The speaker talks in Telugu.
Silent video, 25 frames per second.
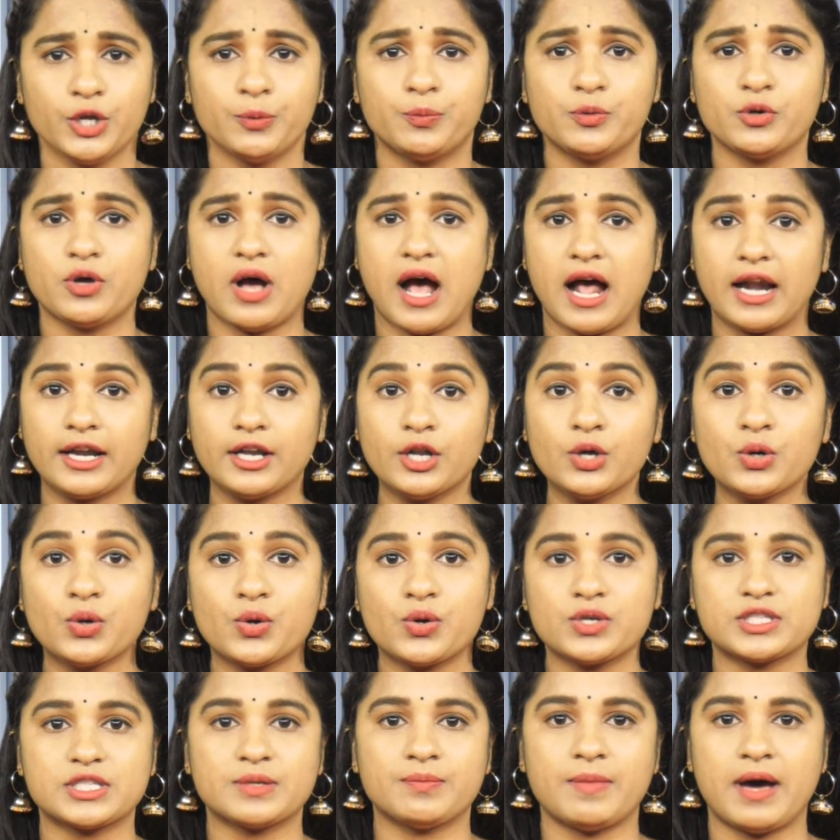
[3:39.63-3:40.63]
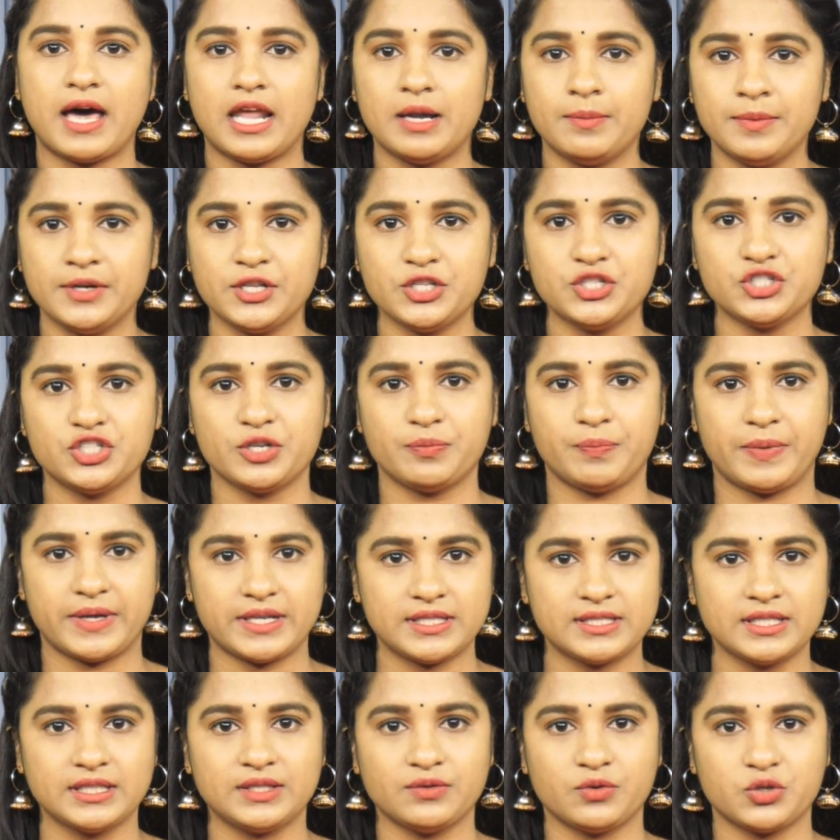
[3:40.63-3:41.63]
ఇప్పుడు అన్నం కోసం అలమటించే
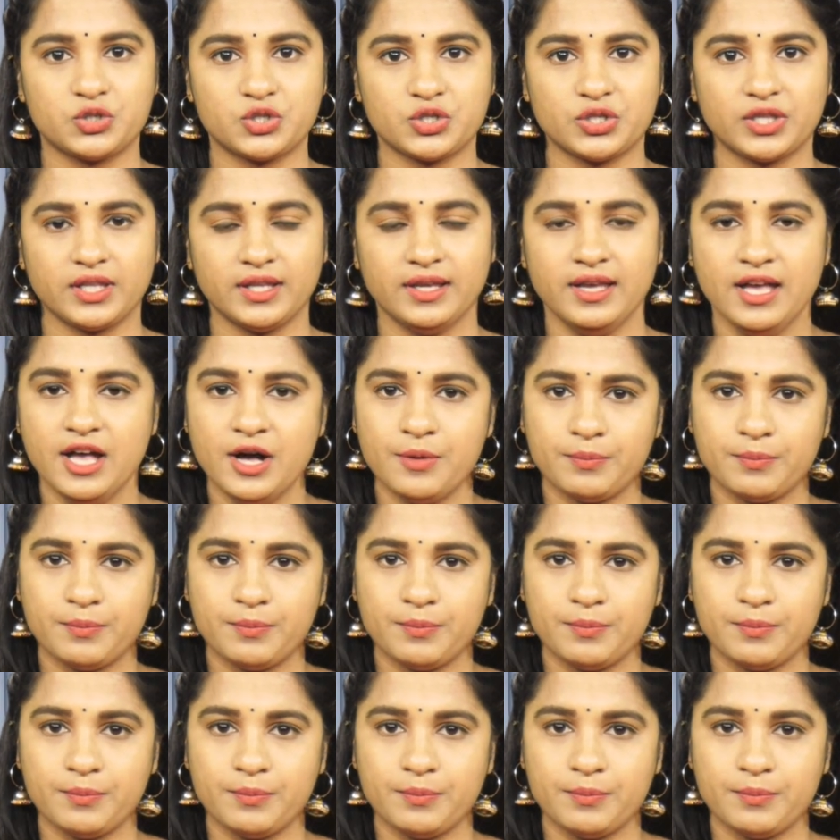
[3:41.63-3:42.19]
పరిస్థితి వచ్చింది